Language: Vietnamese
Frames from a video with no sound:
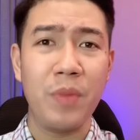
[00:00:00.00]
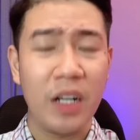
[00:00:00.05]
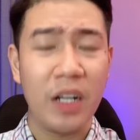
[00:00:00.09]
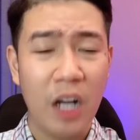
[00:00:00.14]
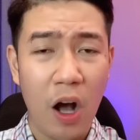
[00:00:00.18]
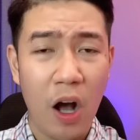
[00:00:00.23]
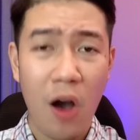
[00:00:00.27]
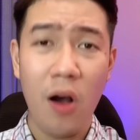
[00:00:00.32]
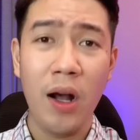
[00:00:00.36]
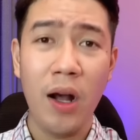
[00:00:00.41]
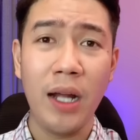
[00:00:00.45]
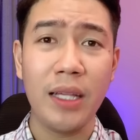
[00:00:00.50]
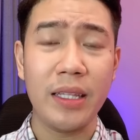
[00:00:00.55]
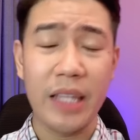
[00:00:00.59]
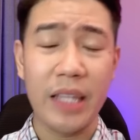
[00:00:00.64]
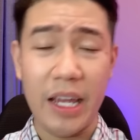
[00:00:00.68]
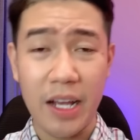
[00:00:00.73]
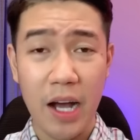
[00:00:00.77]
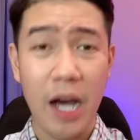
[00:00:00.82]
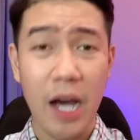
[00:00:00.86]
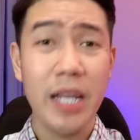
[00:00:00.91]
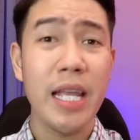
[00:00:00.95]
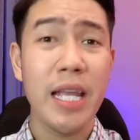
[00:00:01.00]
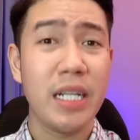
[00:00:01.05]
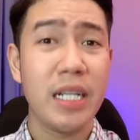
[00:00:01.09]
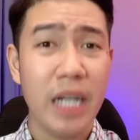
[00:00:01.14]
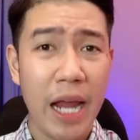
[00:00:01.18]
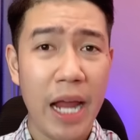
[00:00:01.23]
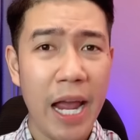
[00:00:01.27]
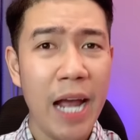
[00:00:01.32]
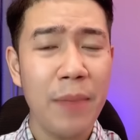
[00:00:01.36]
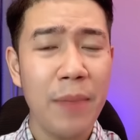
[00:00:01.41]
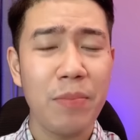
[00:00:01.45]
con á thì gửi nhà
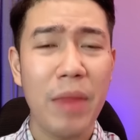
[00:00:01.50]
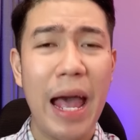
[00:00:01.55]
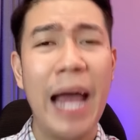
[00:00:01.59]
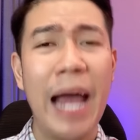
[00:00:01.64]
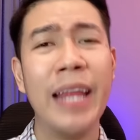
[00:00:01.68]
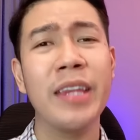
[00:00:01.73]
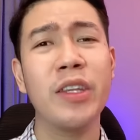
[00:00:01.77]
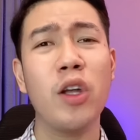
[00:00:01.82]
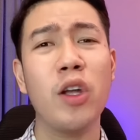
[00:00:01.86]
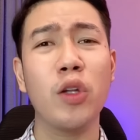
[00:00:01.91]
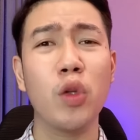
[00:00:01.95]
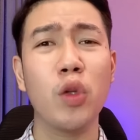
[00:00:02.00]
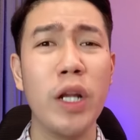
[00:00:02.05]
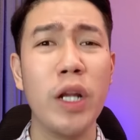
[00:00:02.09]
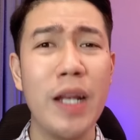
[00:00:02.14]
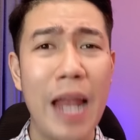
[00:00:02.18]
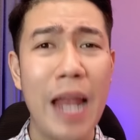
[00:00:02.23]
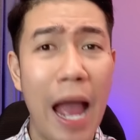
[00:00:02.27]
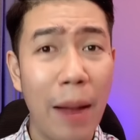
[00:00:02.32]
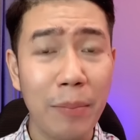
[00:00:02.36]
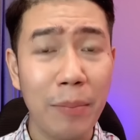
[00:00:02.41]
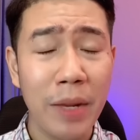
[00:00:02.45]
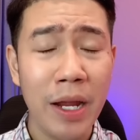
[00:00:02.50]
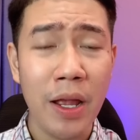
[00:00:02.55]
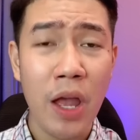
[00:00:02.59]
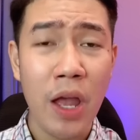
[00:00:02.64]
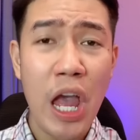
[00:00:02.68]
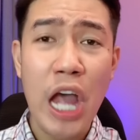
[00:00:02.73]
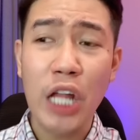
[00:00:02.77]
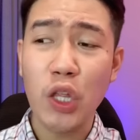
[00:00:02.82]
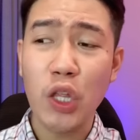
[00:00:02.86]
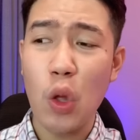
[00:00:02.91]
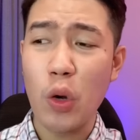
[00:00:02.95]
trẻ anh cho tôi đi làm đi
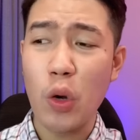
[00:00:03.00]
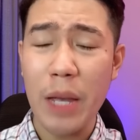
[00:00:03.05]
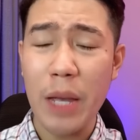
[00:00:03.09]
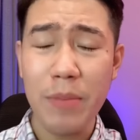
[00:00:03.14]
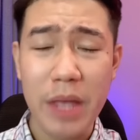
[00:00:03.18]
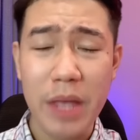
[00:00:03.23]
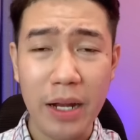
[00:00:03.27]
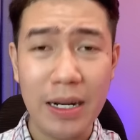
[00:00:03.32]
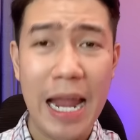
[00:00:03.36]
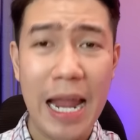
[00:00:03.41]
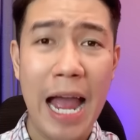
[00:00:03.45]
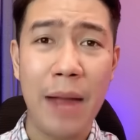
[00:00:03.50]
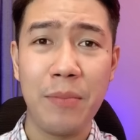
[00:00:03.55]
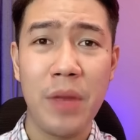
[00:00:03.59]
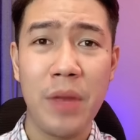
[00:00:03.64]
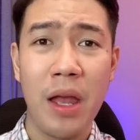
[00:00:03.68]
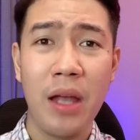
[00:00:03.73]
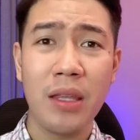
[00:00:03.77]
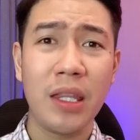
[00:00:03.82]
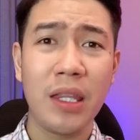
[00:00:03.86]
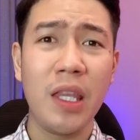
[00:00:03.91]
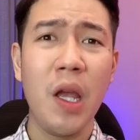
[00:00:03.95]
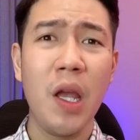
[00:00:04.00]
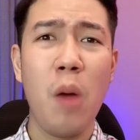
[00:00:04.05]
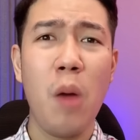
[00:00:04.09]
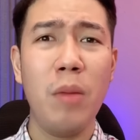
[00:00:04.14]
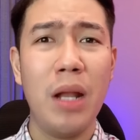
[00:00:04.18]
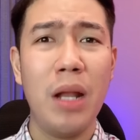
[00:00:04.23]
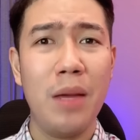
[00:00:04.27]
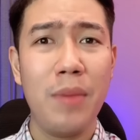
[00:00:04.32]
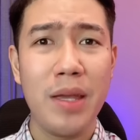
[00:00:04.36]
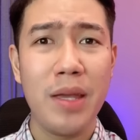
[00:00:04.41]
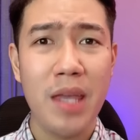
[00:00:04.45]
tôi kiếm việc làm chứ không
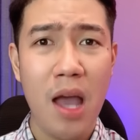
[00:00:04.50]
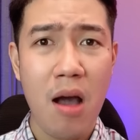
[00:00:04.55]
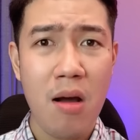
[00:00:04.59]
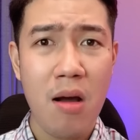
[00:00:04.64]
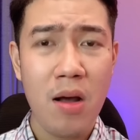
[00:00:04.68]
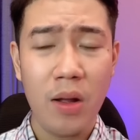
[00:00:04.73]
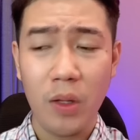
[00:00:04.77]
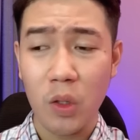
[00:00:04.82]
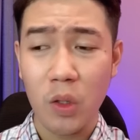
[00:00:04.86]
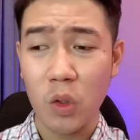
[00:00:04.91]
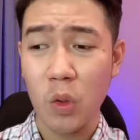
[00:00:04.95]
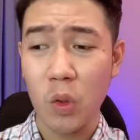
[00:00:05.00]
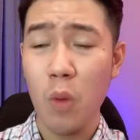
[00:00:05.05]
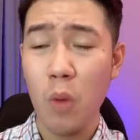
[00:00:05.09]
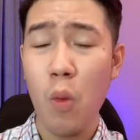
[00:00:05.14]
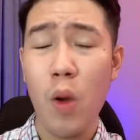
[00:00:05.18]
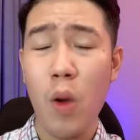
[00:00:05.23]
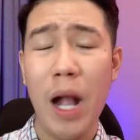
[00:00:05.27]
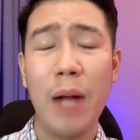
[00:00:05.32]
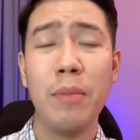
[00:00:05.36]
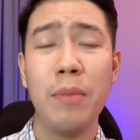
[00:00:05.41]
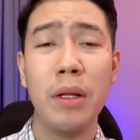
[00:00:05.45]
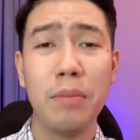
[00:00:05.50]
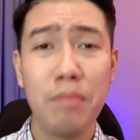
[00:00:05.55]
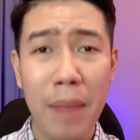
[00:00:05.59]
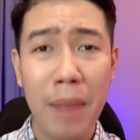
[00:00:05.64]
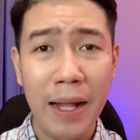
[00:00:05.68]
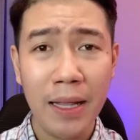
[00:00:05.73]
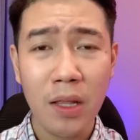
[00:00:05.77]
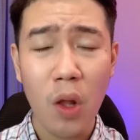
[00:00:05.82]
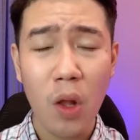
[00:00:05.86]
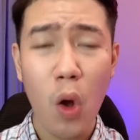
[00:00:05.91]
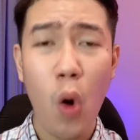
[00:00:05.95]
lẽ bây giờ tôi muốn ăn bịch
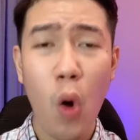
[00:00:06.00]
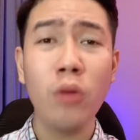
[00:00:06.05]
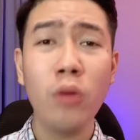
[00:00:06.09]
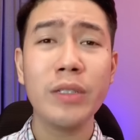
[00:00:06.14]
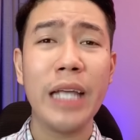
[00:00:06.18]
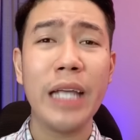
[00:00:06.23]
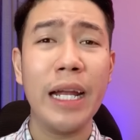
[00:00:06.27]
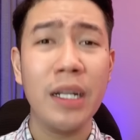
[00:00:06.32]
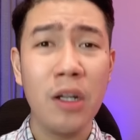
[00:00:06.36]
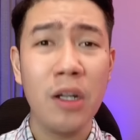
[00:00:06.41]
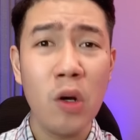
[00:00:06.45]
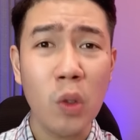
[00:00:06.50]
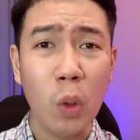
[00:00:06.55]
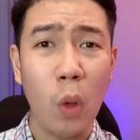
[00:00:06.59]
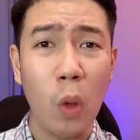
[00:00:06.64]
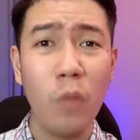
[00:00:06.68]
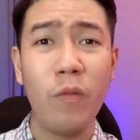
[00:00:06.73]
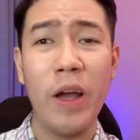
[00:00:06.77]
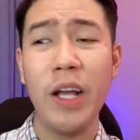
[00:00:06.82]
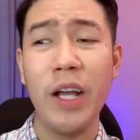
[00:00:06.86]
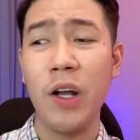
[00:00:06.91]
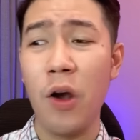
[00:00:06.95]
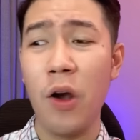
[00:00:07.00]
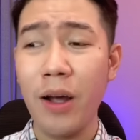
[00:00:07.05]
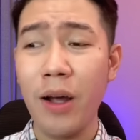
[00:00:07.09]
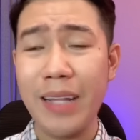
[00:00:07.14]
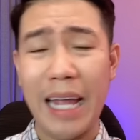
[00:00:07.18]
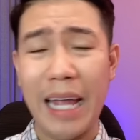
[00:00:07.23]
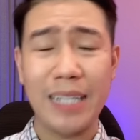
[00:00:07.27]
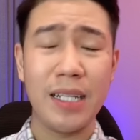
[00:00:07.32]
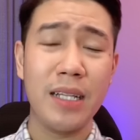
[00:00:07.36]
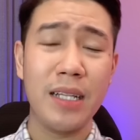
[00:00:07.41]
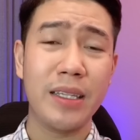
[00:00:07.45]
bánh uống chai nước cũng phải ngửa
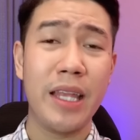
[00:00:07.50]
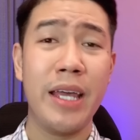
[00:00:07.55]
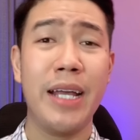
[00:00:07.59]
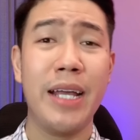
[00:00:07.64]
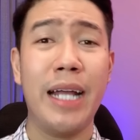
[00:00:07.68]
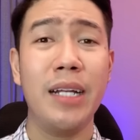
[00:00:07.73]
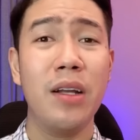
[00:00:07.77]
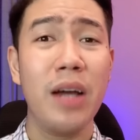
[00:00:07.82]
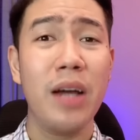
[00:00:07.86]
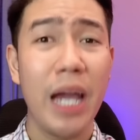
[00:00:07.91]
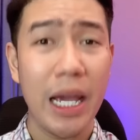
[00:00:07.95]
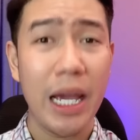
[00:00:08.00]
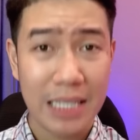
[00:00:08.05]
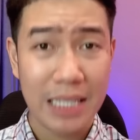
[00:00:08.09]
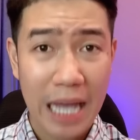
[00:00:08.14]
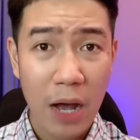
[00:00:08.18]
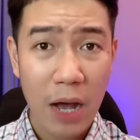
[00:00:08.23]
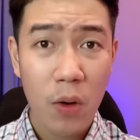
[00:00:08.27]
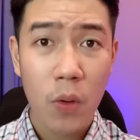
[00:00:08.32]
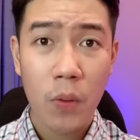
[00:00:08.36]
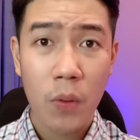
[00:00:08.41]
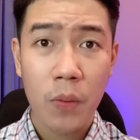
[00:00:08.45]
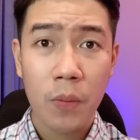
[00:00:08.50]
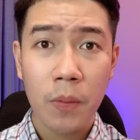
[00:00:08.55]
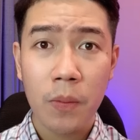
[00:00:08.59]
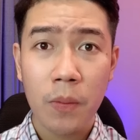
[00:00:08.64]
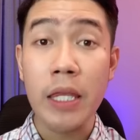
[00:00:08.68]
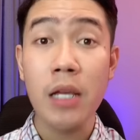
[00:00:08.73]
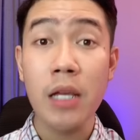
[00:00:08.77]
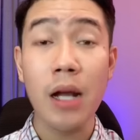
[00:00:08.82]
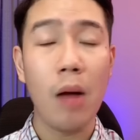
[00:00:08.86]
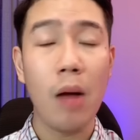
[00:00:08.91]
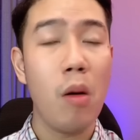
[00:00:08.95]
tay xin tiền anh nữa hay sao
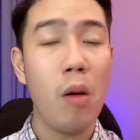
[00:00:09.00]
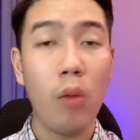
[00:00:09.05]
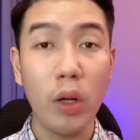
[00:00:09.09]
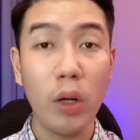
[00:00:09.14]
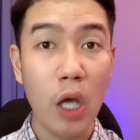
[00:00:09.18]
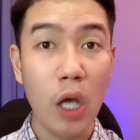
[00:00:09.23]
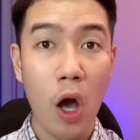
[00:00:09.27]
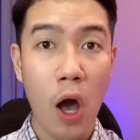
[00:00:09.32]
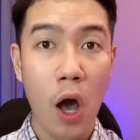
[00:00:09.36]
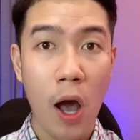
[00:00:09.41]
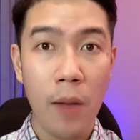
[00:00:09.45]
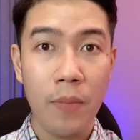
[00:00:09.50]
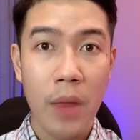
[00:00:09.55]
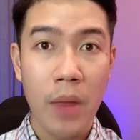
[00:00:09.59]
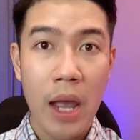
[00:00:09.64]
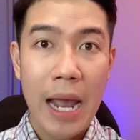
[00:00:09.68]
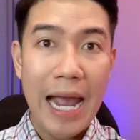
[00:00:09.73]
nhưng ổng không có cho